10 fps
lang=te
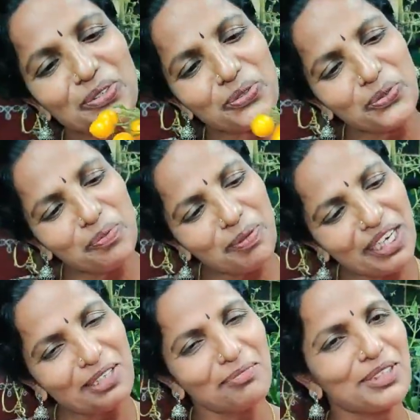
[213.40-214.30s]
కూడా
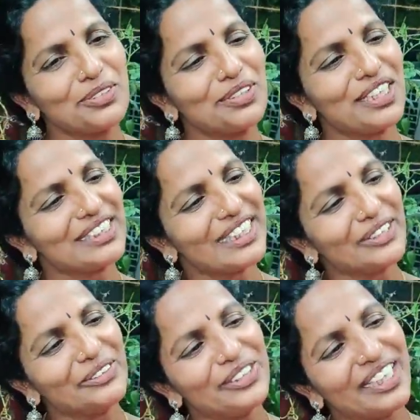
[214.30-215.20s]
సూపర్ అనిపిస్తుంది అసలు
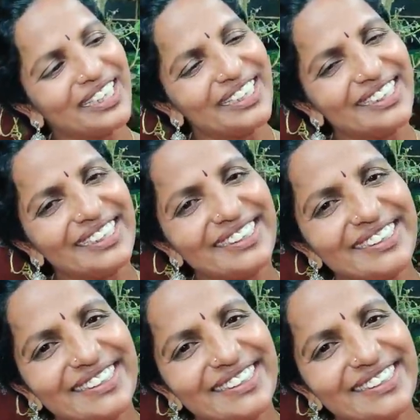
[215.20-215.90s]
ఈ గుత్తి అనేది